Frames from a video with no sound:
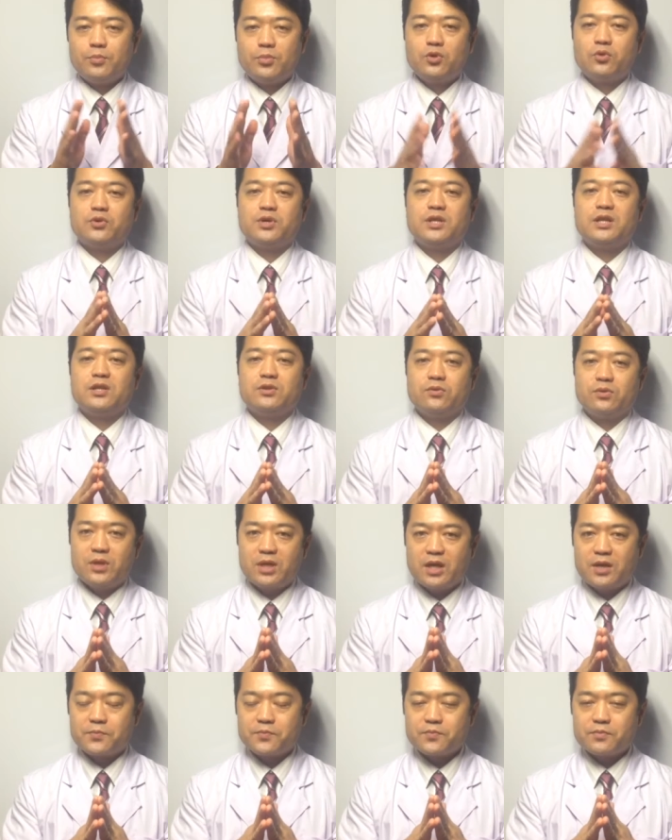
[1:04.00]
病気なの
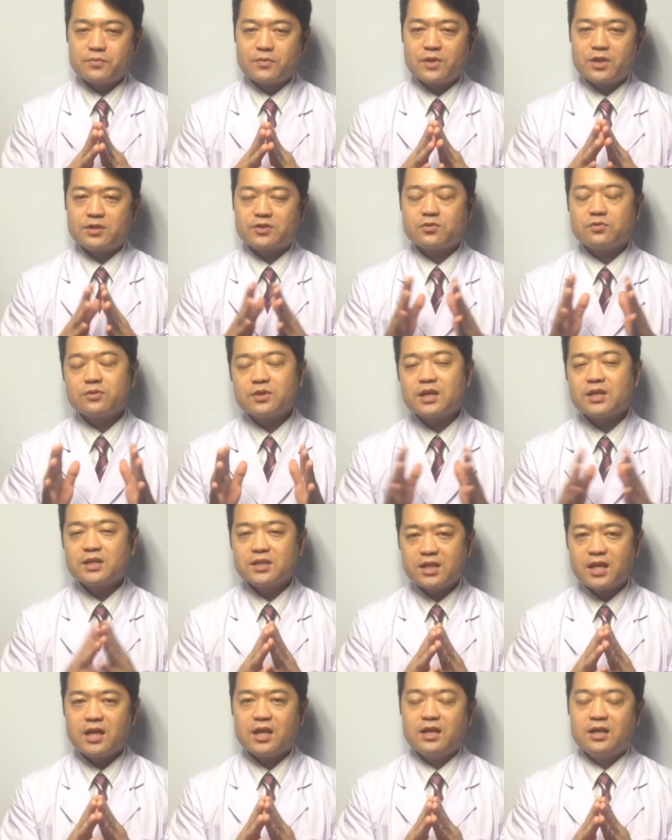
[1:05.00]
で、そんな
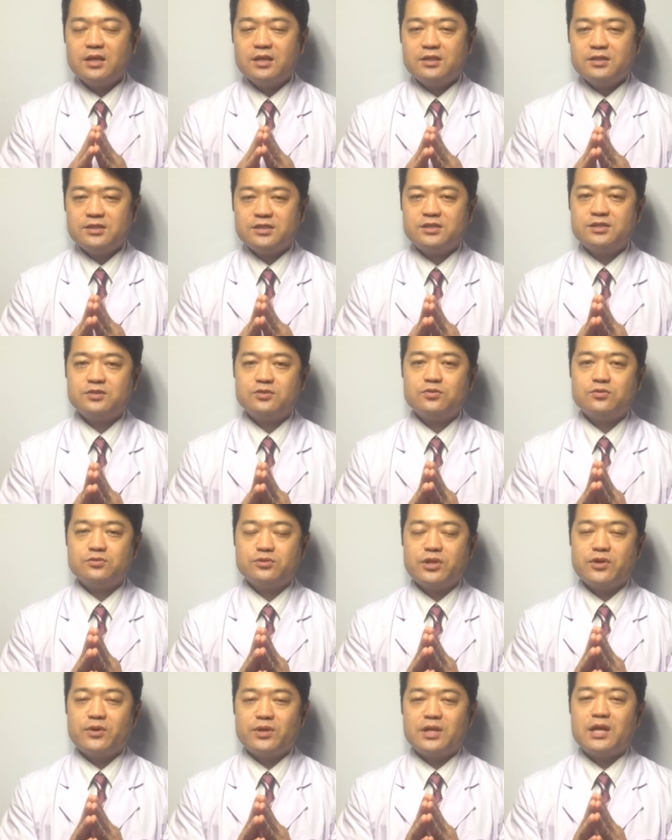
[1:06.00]
にね、深
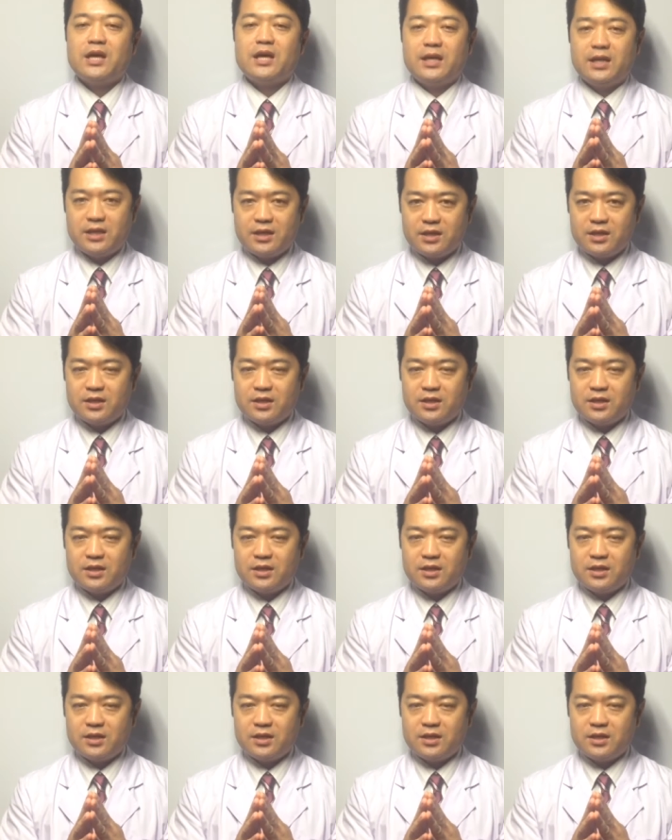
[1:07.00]
刻ではない、